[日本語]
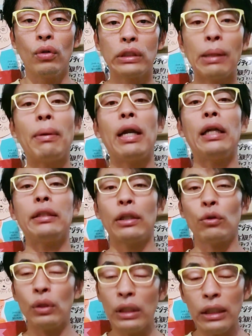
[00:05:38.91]
迫られ
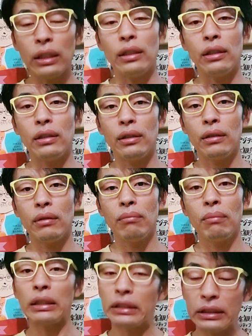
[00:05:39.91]
た時に
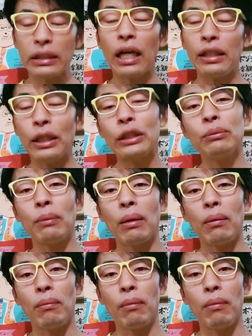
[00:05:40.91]
間違いなく、ま、